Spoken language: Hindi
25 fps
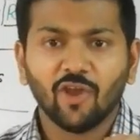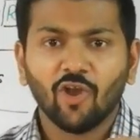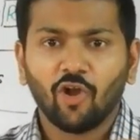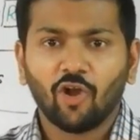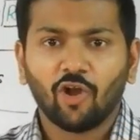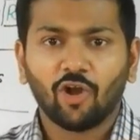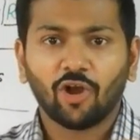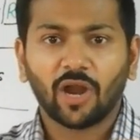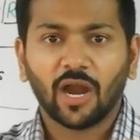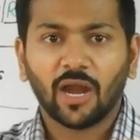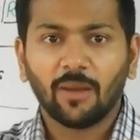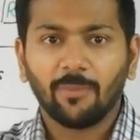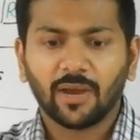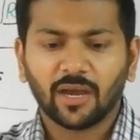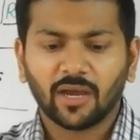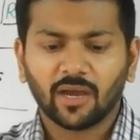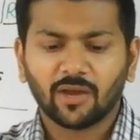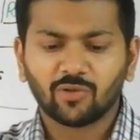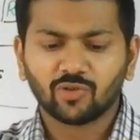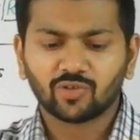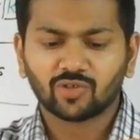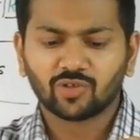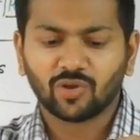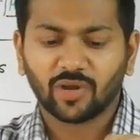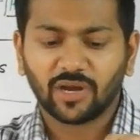और अब अगर
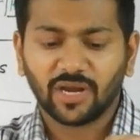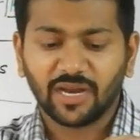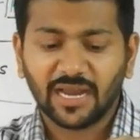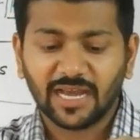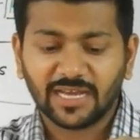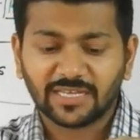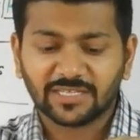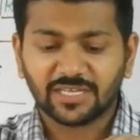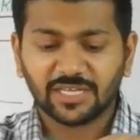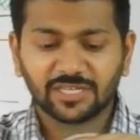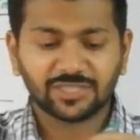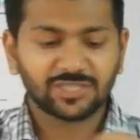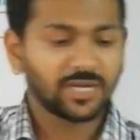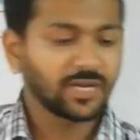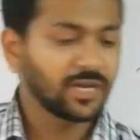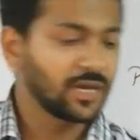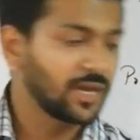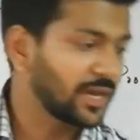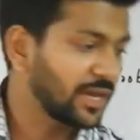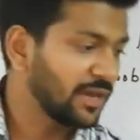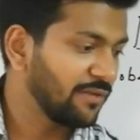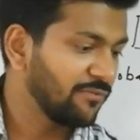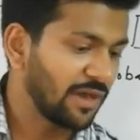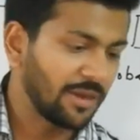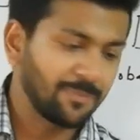उसको रिलैक्सेशन
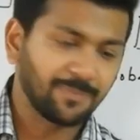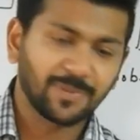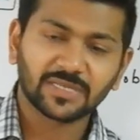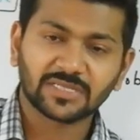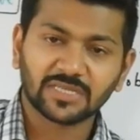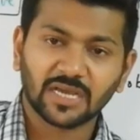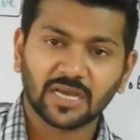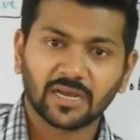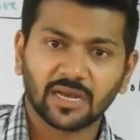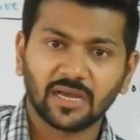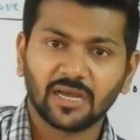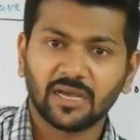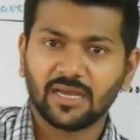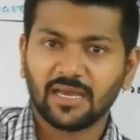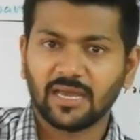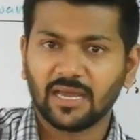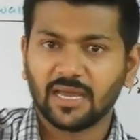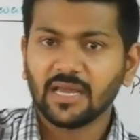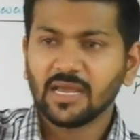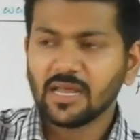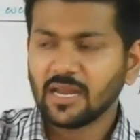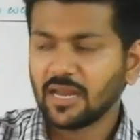करके वापस आना है